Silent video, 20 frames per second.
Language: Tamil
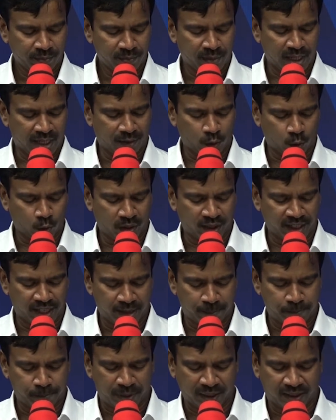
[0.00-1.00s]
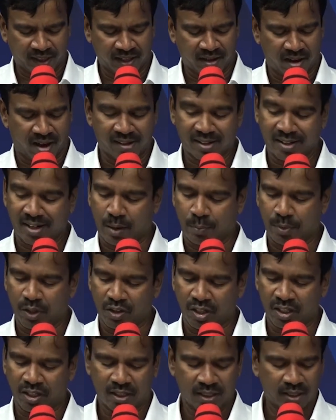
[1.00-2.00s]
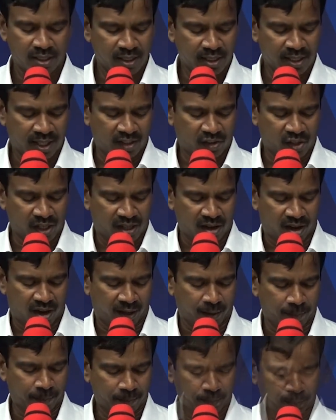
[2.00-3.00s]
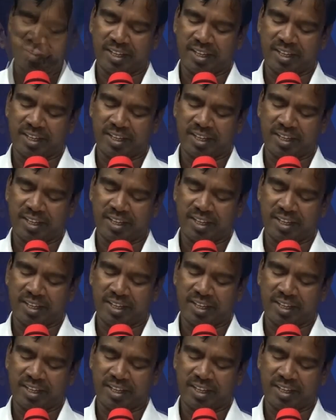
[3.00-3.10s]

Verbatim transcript: அதனுடைய பதினான்காவது அதிகாரம்